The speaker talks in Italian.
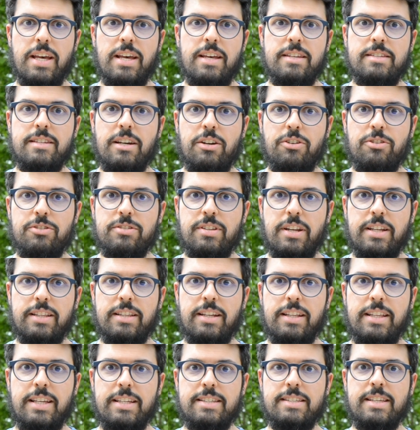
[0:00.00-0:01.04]
sia costretta
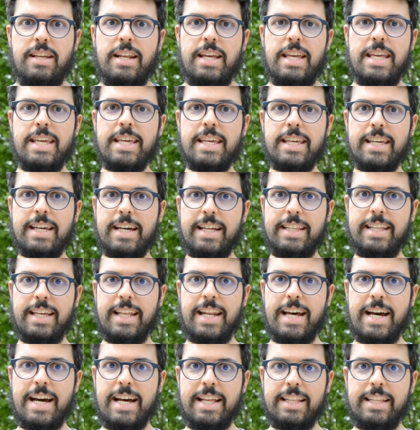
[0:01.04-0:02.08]
ad essere
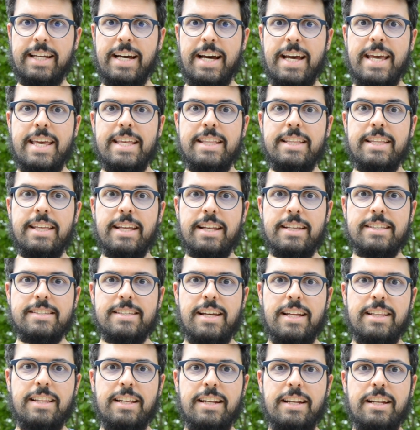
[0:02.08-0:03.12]
incatenata e
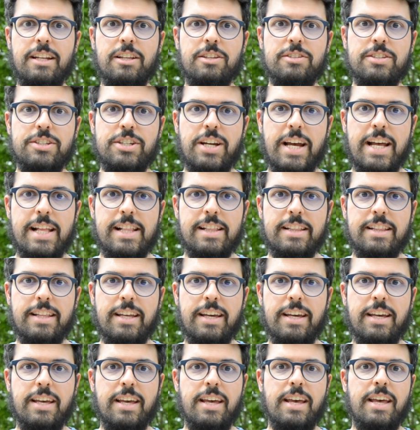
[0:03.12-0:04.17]
indirizzata nelle
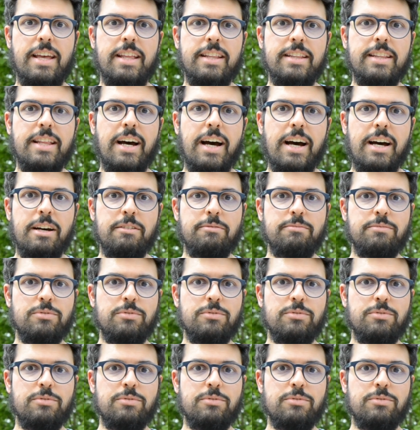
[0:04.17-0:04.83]
scelte da